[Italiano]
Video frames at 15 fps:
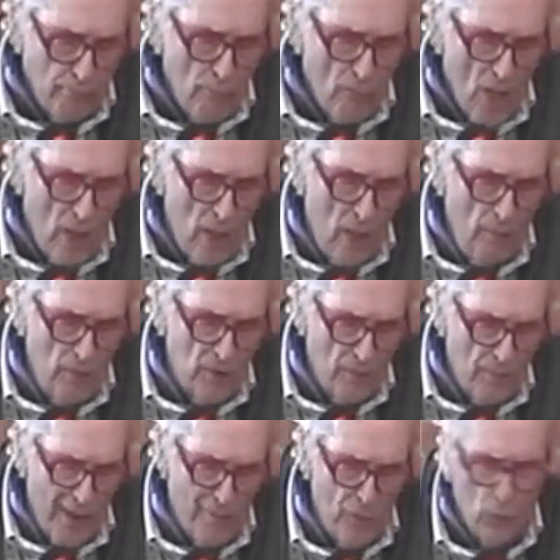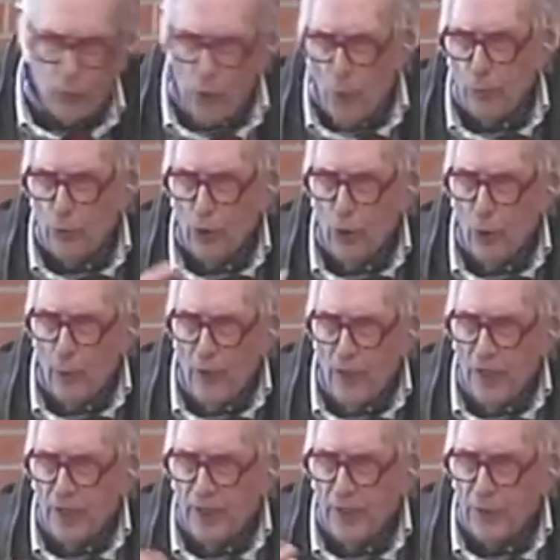eh, mi sembravano troppo
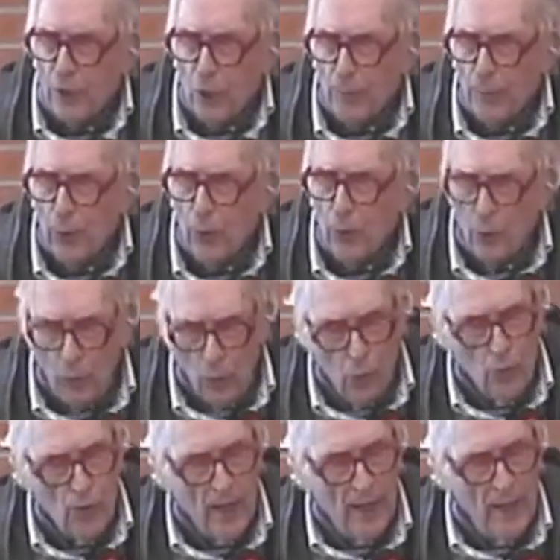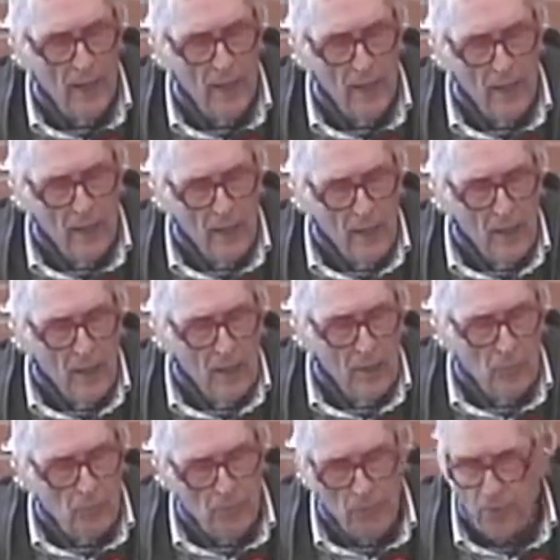diluite, troppo lunghe,
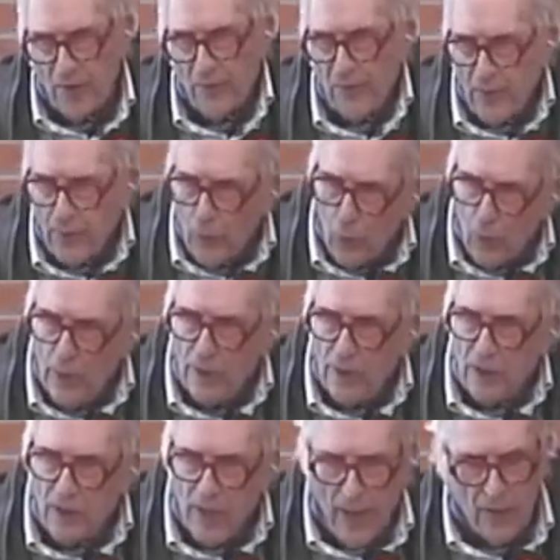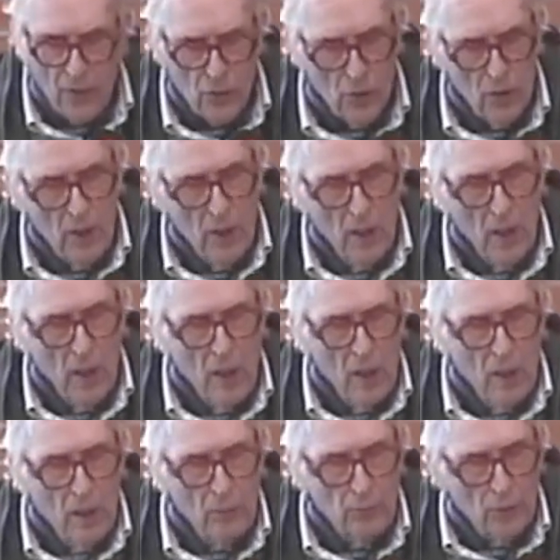preferivo quelle di Sergio.
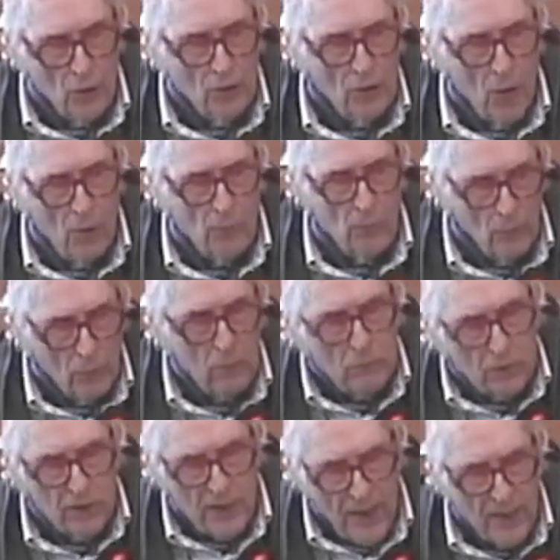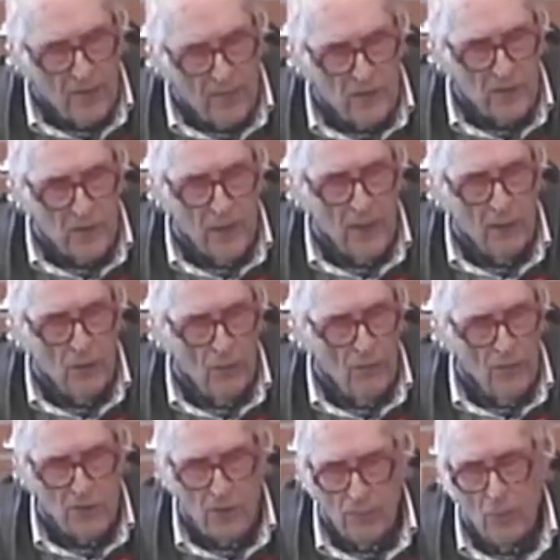Poi dopo, strada facendo,
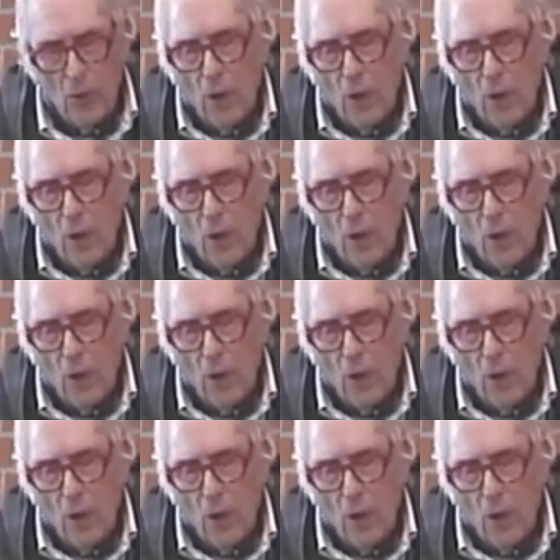invece ho